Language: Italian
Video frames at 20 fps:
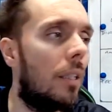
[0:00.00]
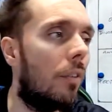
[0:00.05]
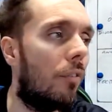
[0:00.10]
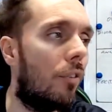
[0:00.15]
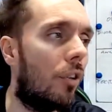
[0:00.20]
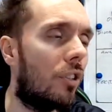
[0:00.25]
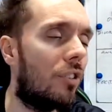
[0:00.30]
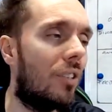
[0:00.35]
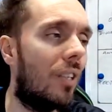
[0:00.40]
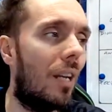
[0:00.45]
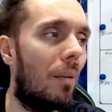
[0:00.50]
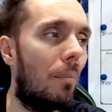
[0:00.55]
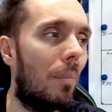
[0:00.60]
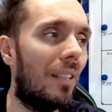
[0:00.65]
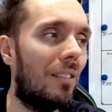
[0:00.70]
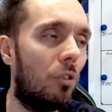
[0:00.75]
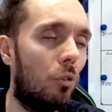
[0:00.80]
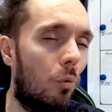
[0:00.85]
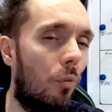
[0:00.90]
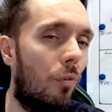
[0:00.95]
Forse
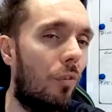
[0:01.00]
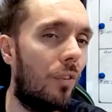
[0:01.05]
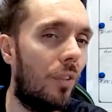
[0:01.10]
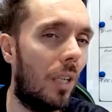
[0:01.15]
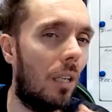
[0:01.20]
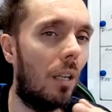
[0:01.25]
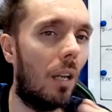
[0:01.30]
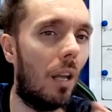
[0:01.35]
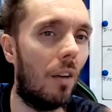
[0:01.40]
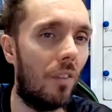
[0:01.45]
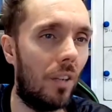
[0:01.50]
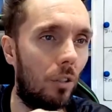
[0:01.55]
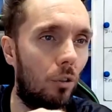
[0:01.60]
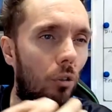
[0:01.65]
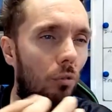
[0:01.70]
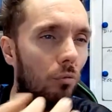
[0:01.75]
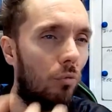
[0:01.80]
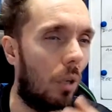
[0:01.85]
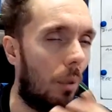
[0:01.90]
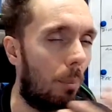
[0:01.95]
Elmas sul finale l'avrei
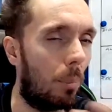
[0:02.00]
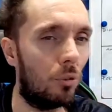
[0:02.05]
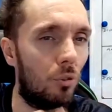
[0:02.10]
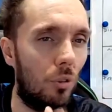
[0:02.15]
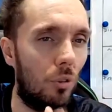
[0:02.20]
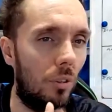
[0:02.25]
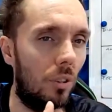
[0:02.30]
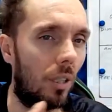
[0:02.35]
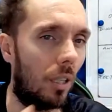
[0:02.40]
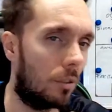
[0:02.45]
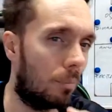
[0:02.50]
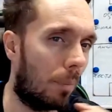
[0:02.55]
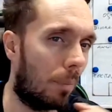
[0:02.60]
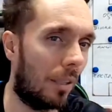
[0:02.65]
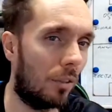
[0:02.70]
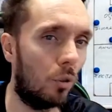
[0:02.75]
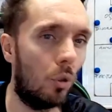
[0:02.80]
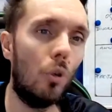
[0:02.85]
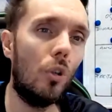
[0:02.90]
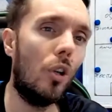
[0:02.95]
tolto al posto di
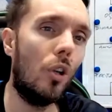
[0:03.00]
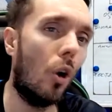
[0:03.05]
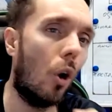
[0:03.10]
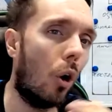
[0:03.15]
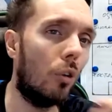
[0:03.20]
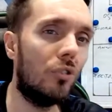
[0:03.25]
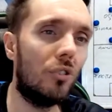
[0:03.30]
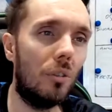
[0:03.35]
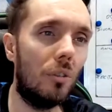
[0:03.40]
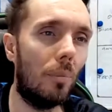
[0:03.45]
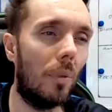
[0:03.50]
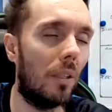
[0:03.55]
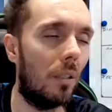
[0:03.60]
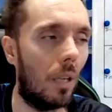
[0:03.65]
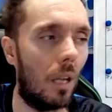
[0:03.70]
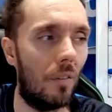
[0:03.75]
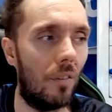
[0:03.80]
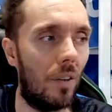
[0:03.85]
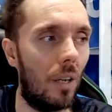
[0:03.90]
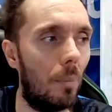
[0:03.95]
Raspadori o Osimen
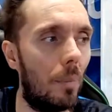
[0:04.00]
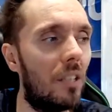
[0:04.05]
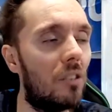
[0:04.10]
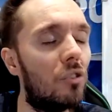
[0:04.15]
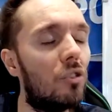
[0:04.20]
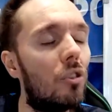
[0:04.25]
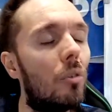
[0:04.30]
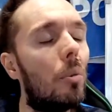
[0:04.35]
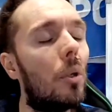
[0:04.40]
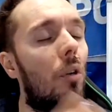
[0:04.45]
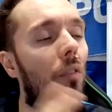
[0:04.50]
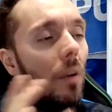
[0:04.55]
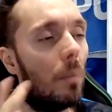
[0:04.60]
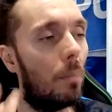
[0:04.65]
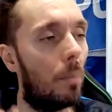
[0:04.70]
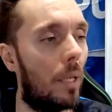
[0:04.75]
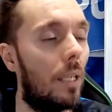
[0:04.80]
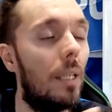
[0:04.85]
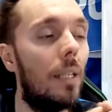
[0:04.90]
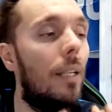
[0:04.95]
l'avrei messo, però
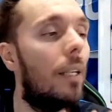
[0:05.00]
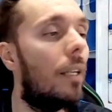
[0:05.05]
vabbè.